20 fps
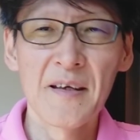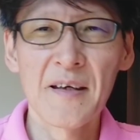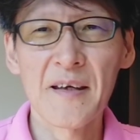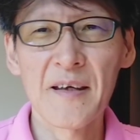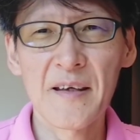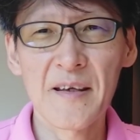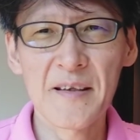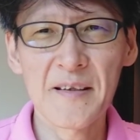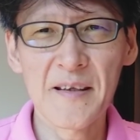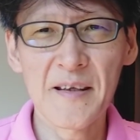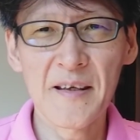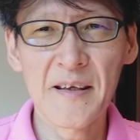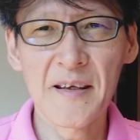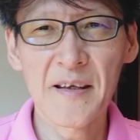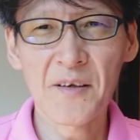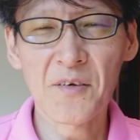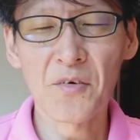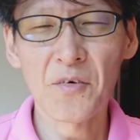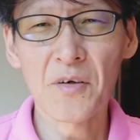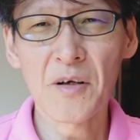えー、
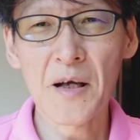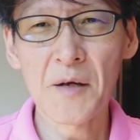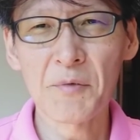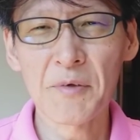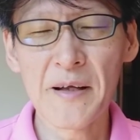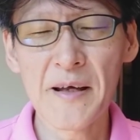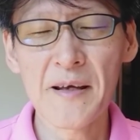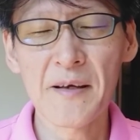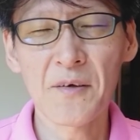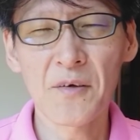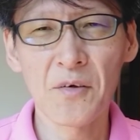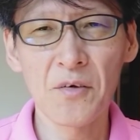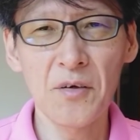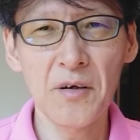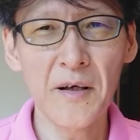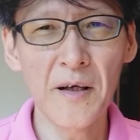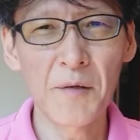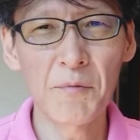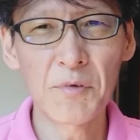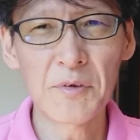で、今回もね、
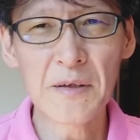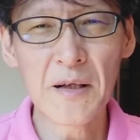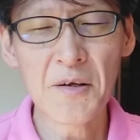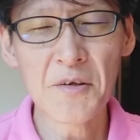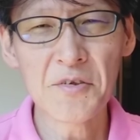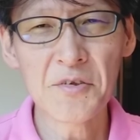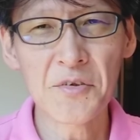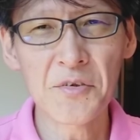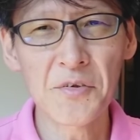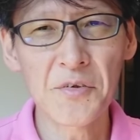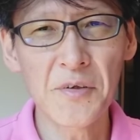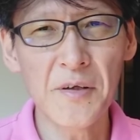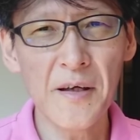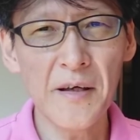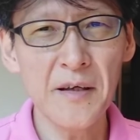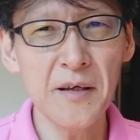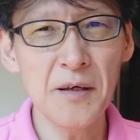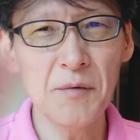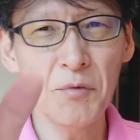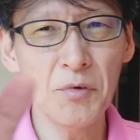今回も楽しく
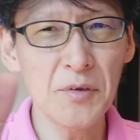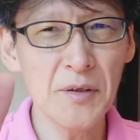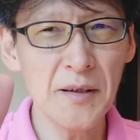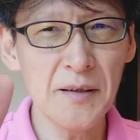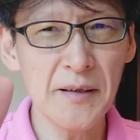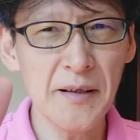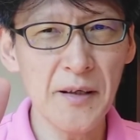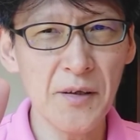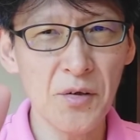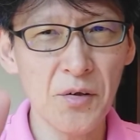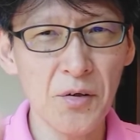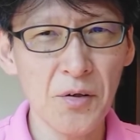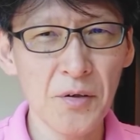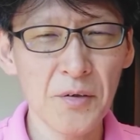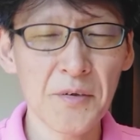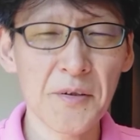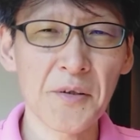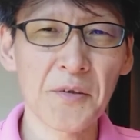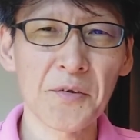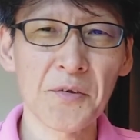経験問題だ
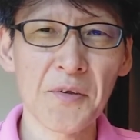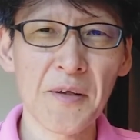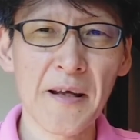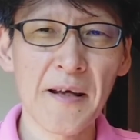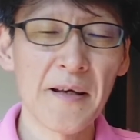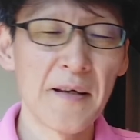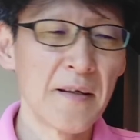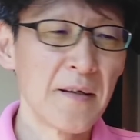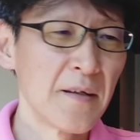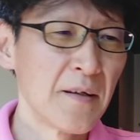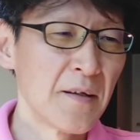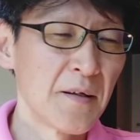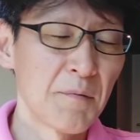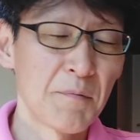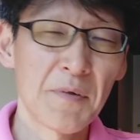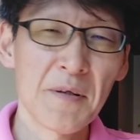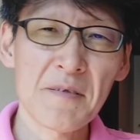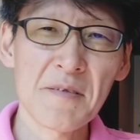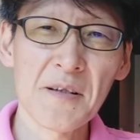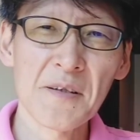よということで、
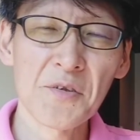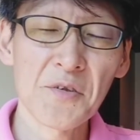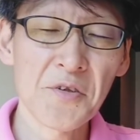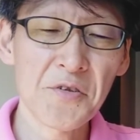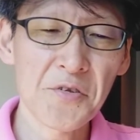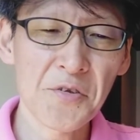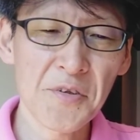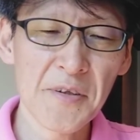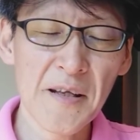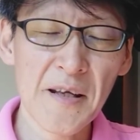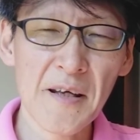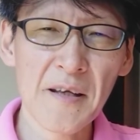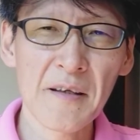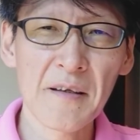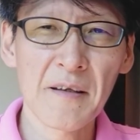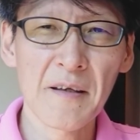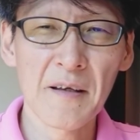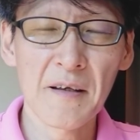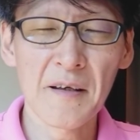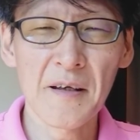皆さんと一緒に
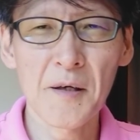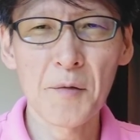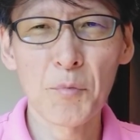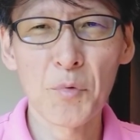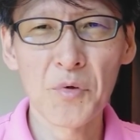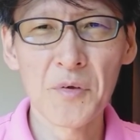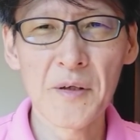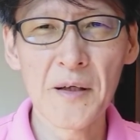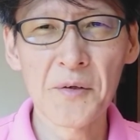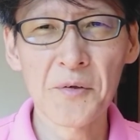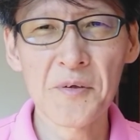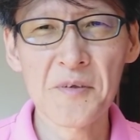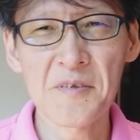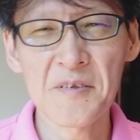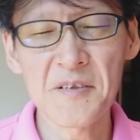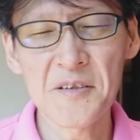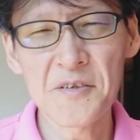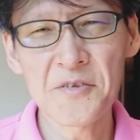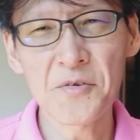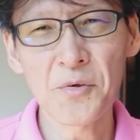ね、経験問題の
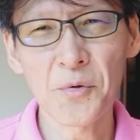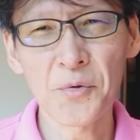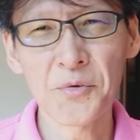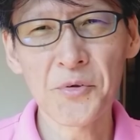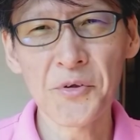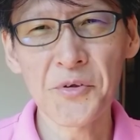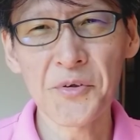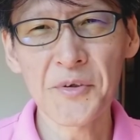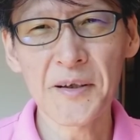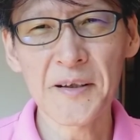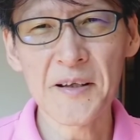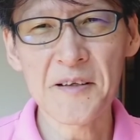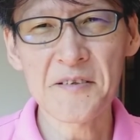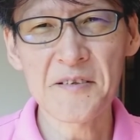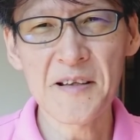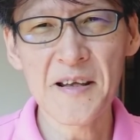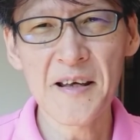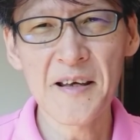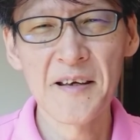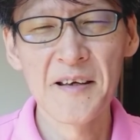真相というかで
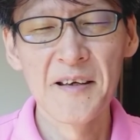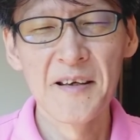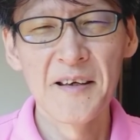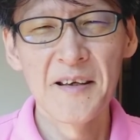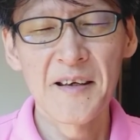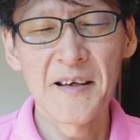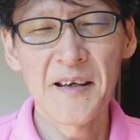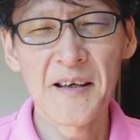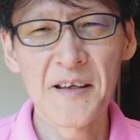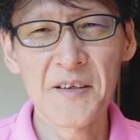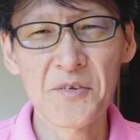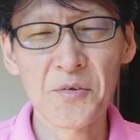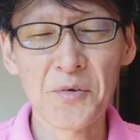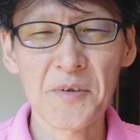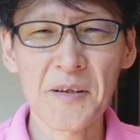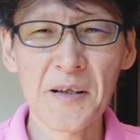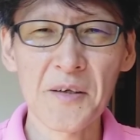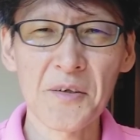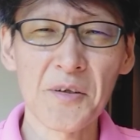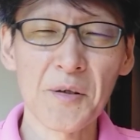すね、えー、そう
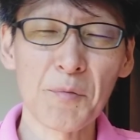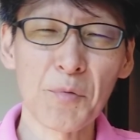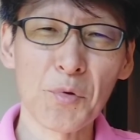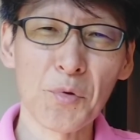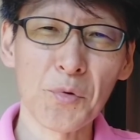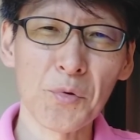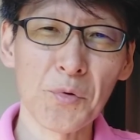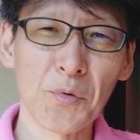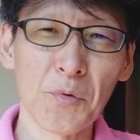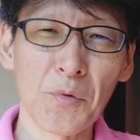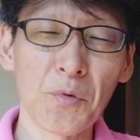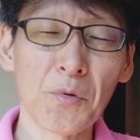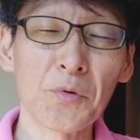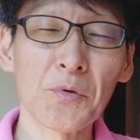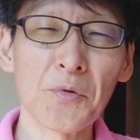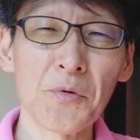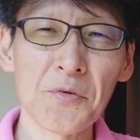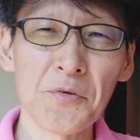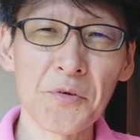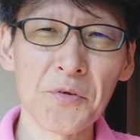いったようなものこ
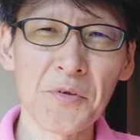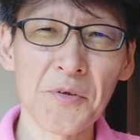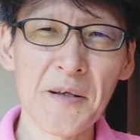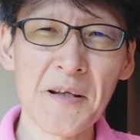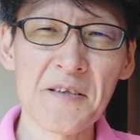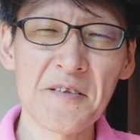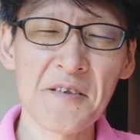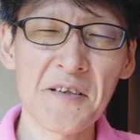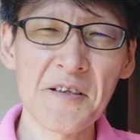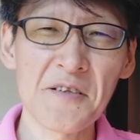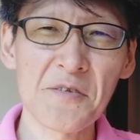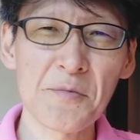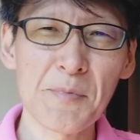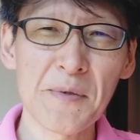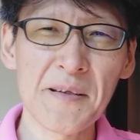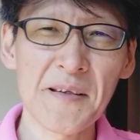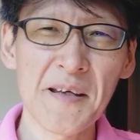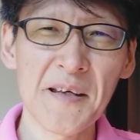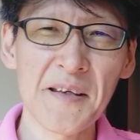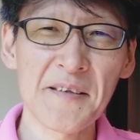とをちょっとね、突き
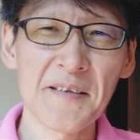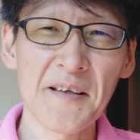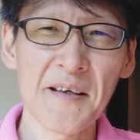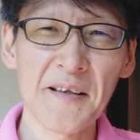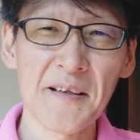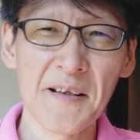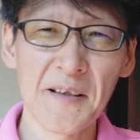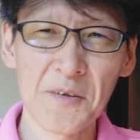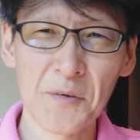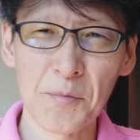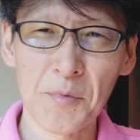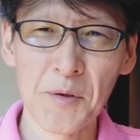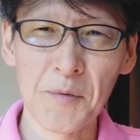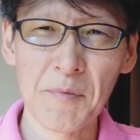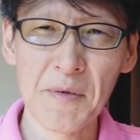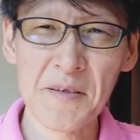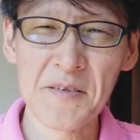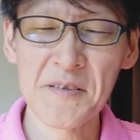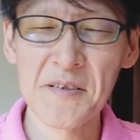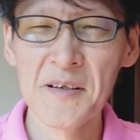詰めていきたいなと思い
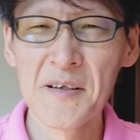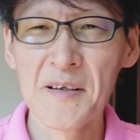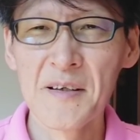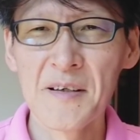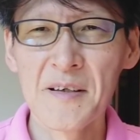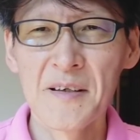ます。